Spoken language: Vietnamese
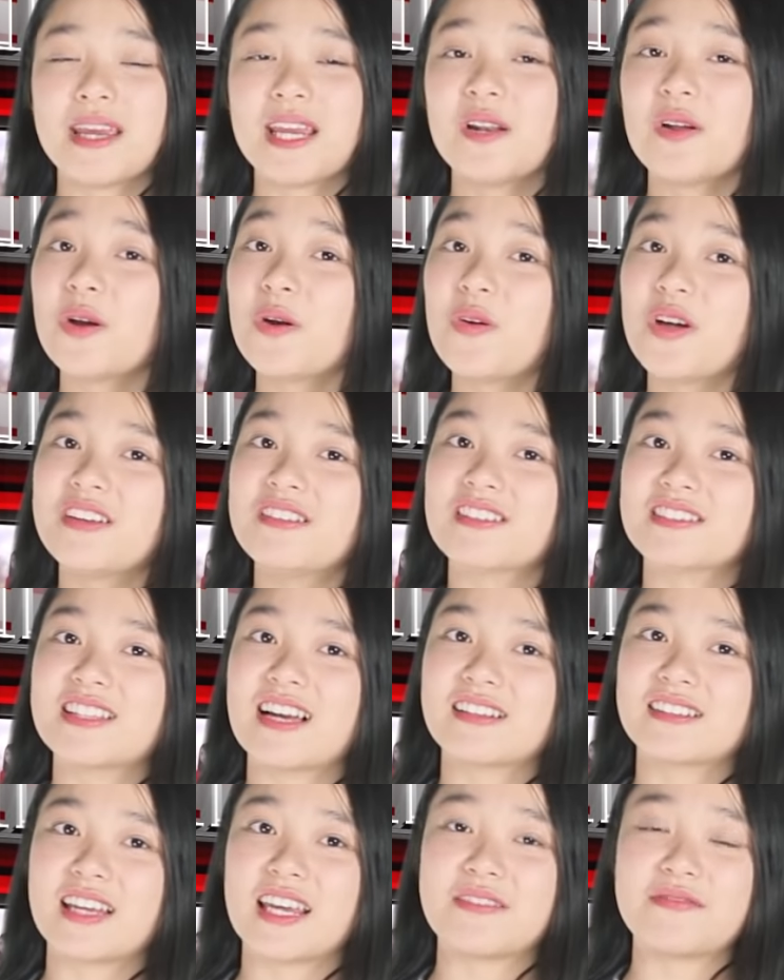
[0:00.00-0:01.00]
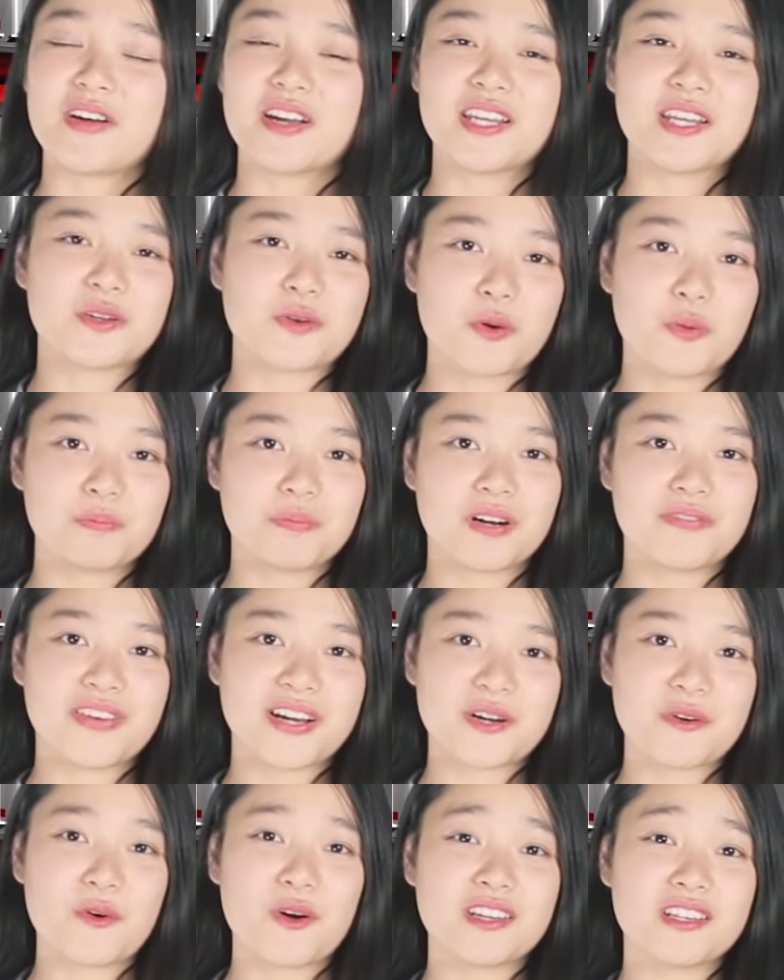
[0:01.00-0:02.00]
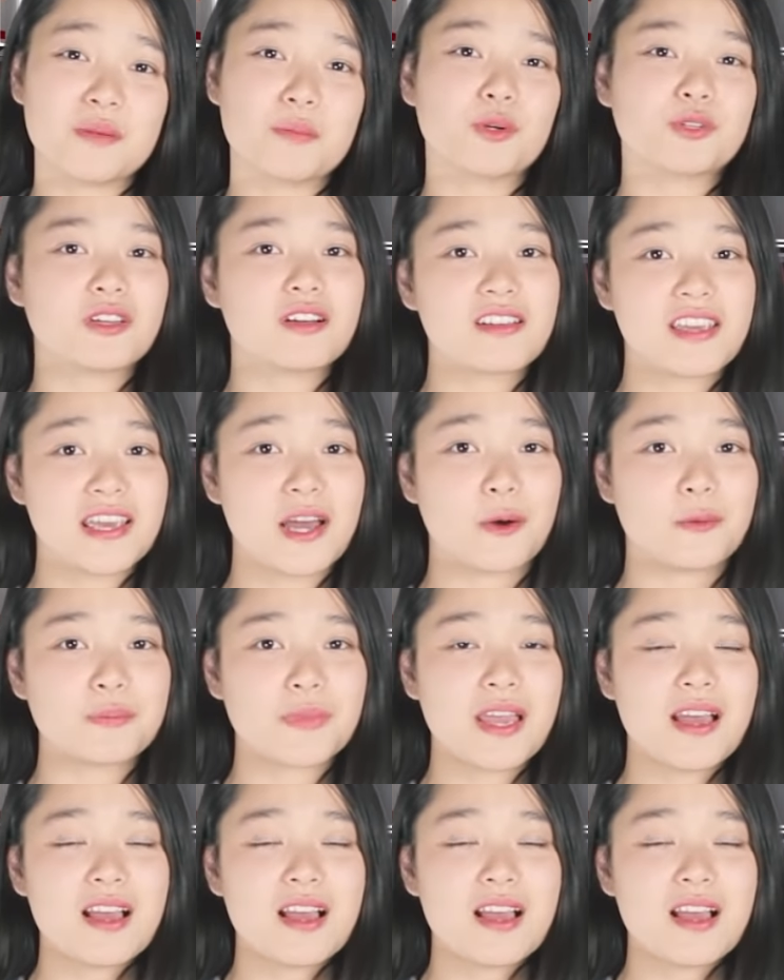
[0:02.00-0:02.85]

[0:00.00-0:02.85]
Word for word: mỹ luôn luôn được nhắc đến và đi cùng Perfect World như một thương hiệu.